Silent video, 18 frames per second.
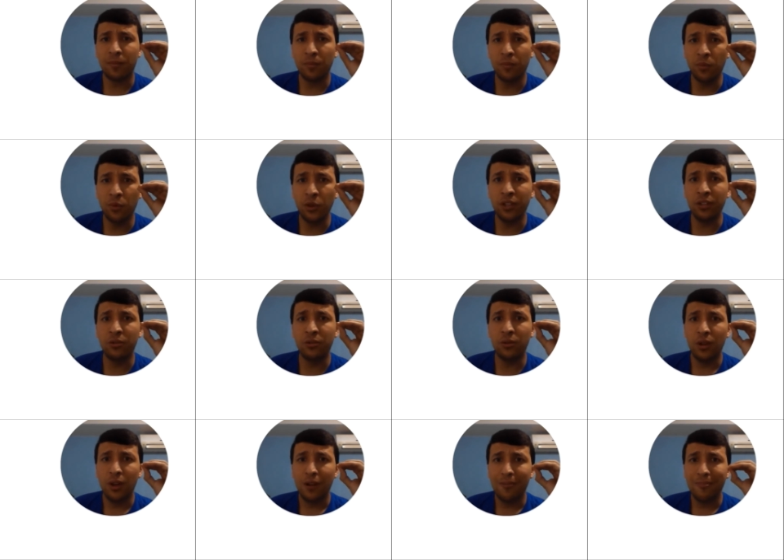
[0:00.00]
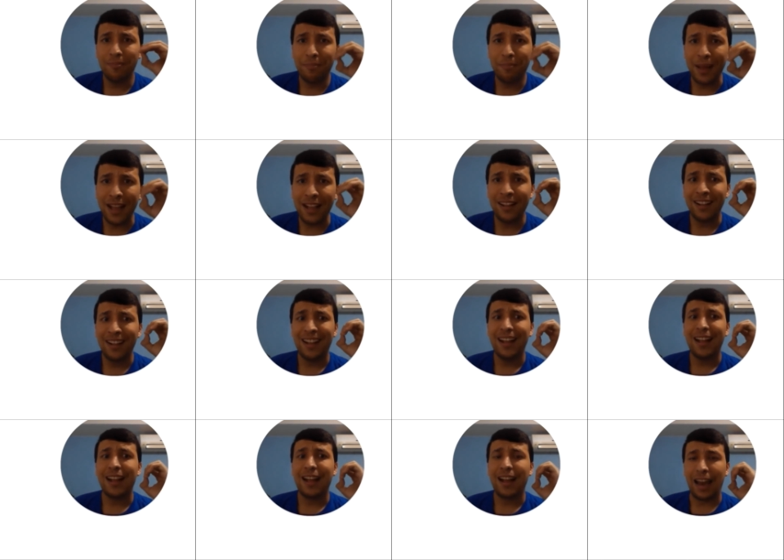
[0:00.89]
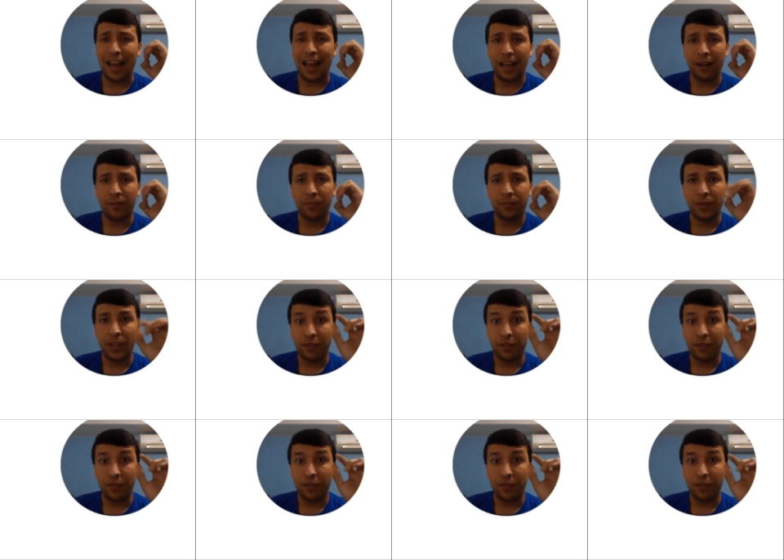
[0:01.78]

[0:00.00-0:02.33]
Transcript: muito bem claro.